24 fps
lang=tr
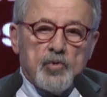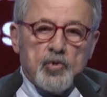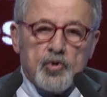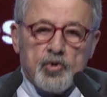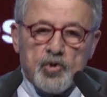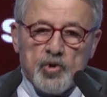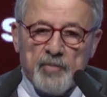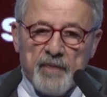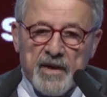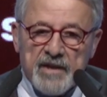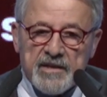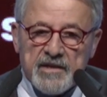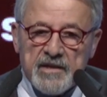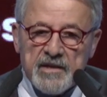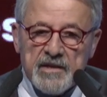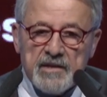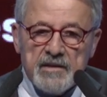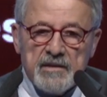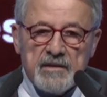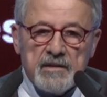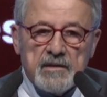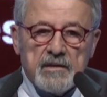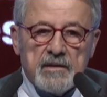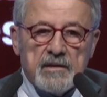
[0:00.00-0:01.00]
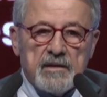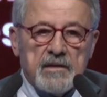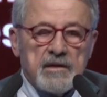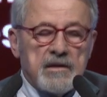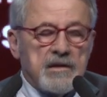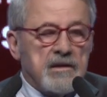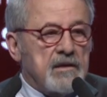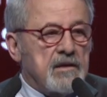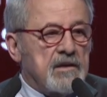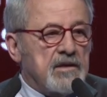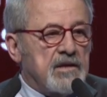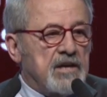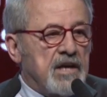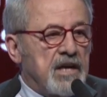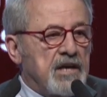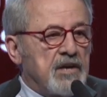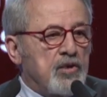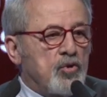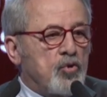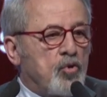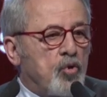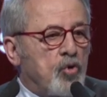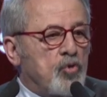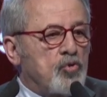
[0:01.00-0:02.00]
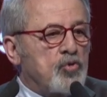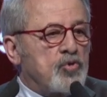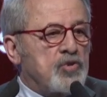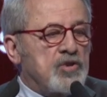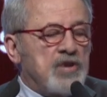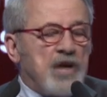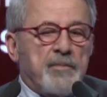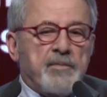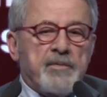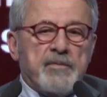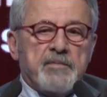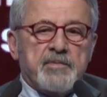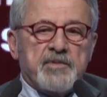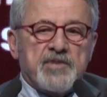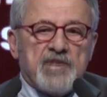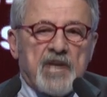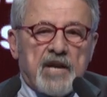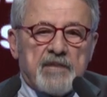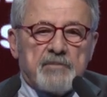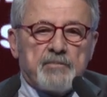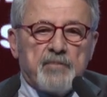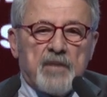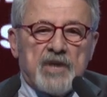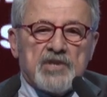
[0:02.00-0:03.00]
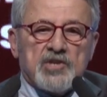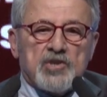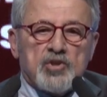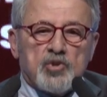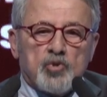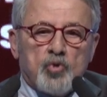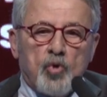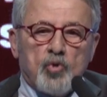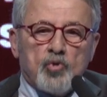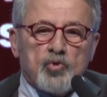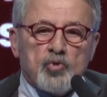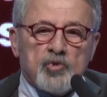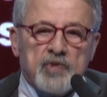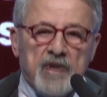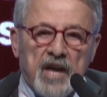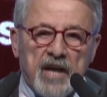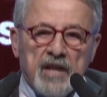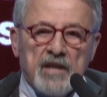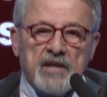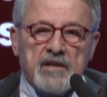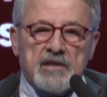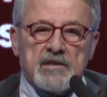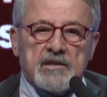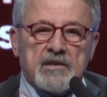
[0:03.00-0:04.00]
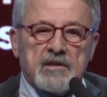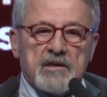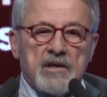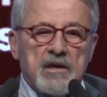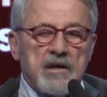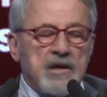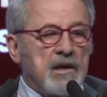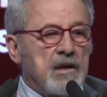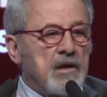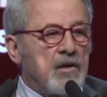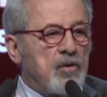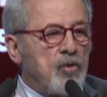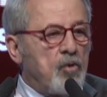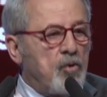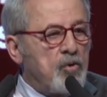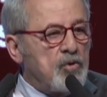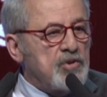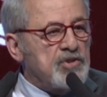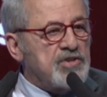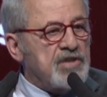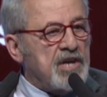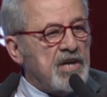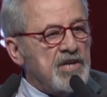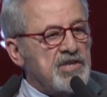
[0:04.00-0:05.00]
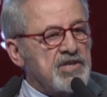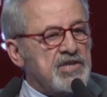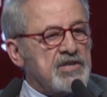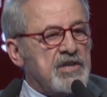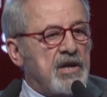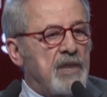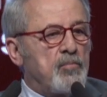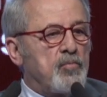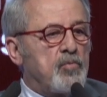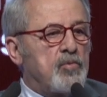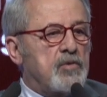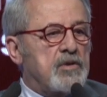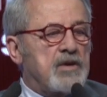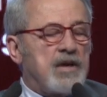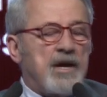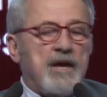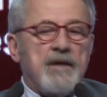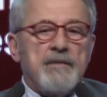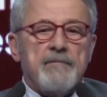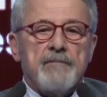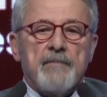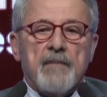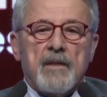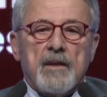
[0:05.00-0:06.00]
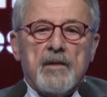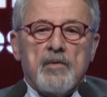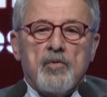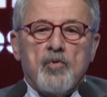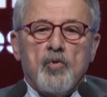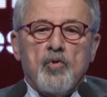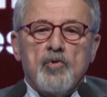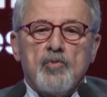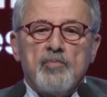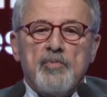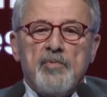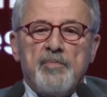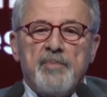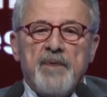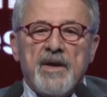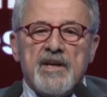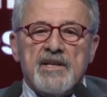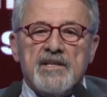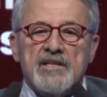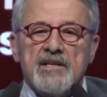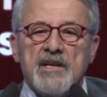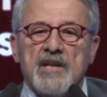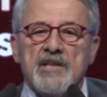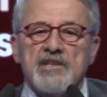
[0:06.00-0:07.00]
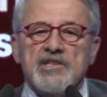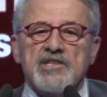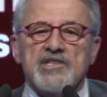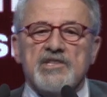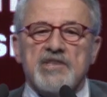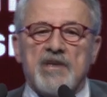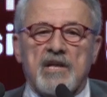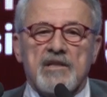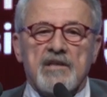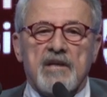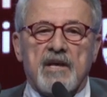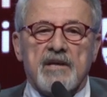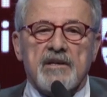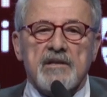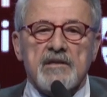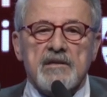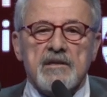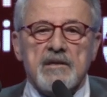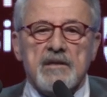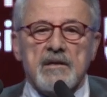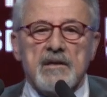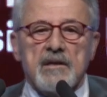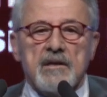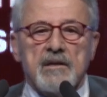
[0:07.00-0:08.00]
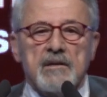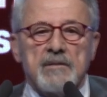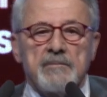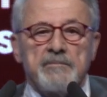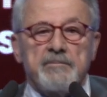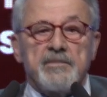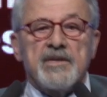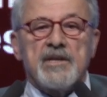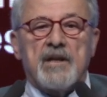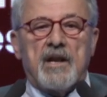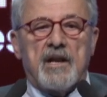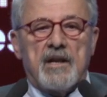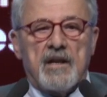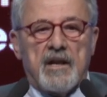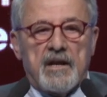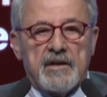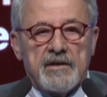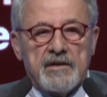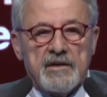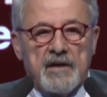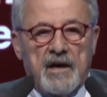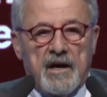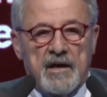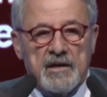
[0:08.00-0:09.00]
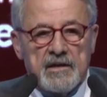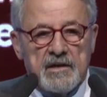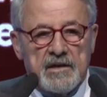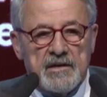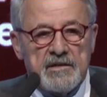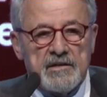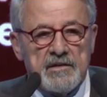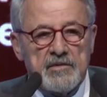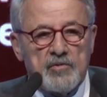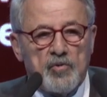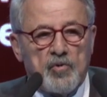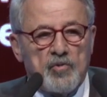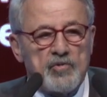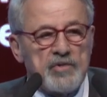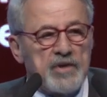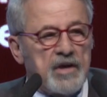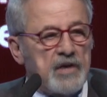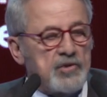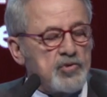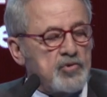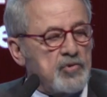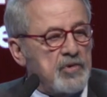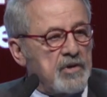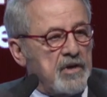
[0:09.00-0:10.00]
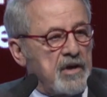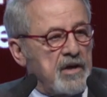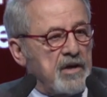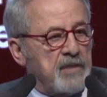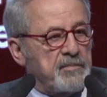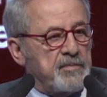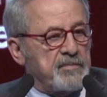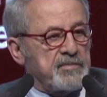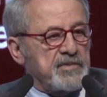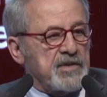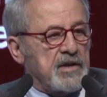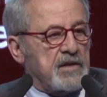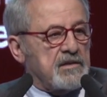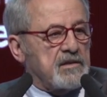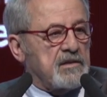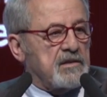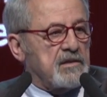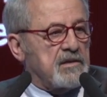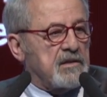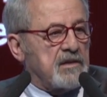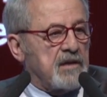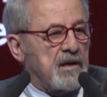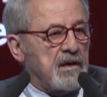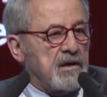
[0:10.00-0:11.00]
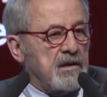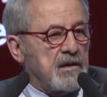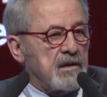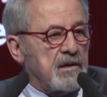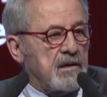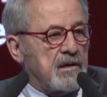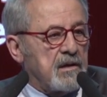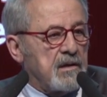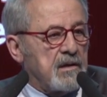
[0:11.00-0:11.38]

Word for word: hükümetin yeni konut yapıp satması doğru değildir. Önce İstanbul'da ölümü bekleyen insanların binalarını halledin de ondan sonra yapıp satın diye.